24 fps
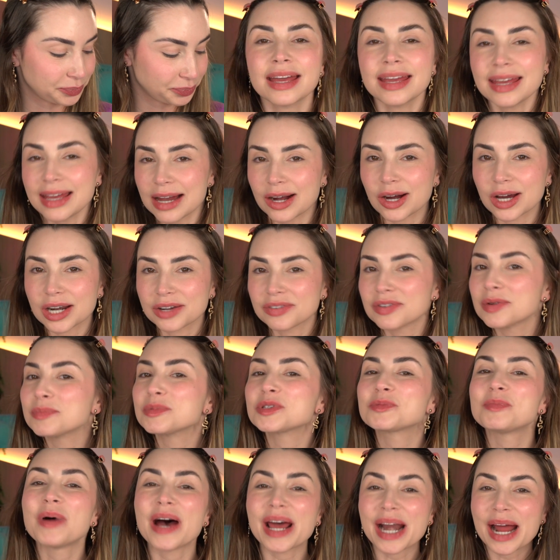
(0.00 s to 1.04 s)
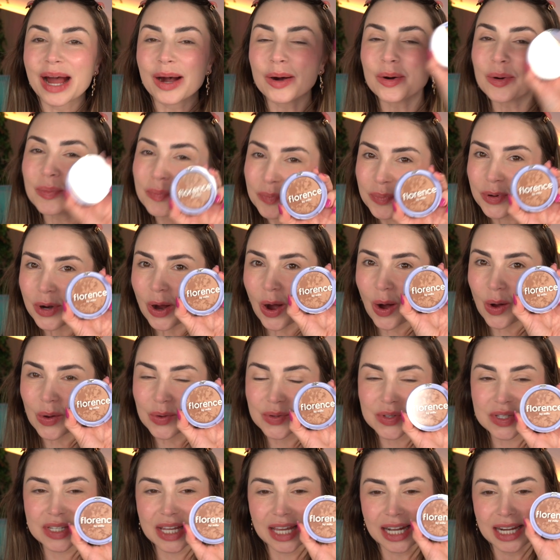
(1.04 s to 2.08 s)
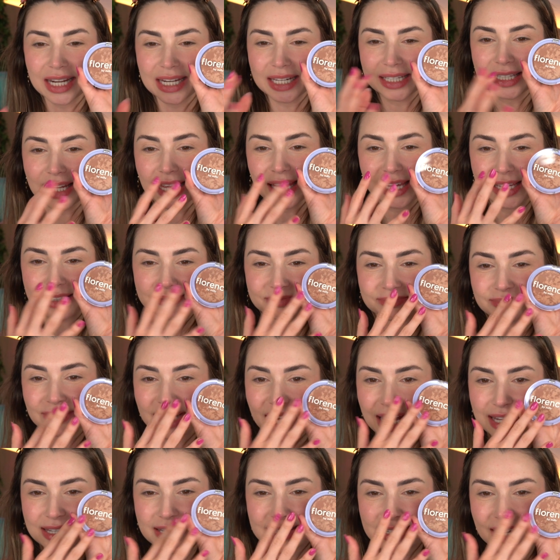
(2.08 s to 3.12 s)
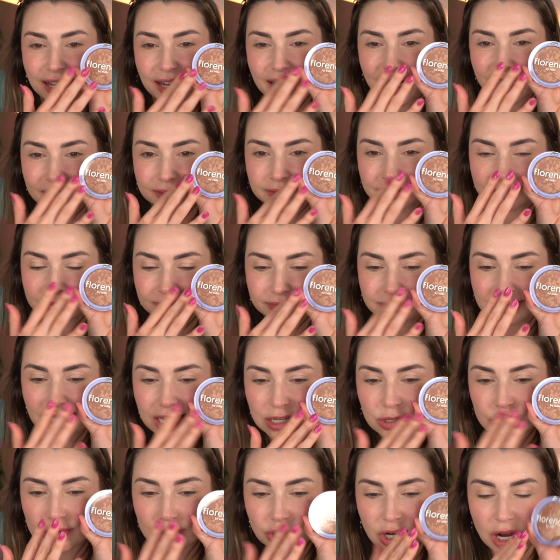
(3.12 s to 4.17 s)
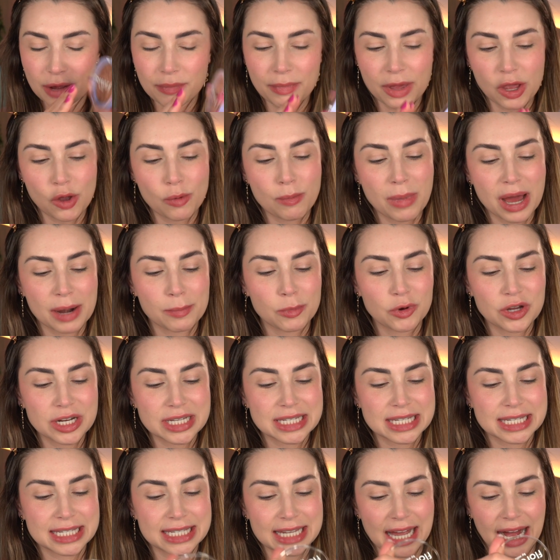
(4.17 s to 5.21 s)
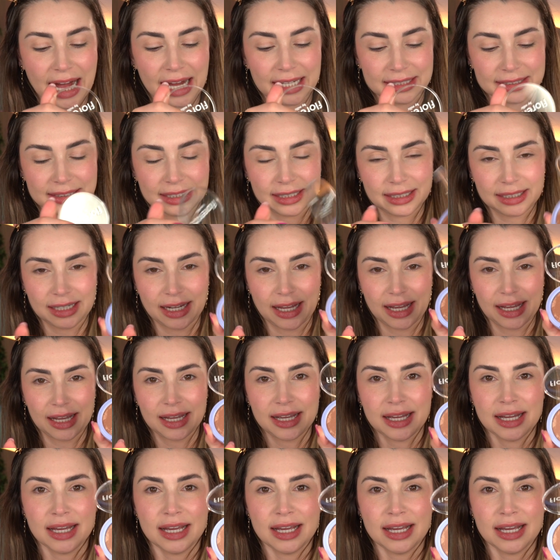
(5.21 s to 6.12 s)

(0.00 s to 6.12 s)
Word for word: E agora vamos para o bronzer. Ele tem essa textura meio marmorizada, né?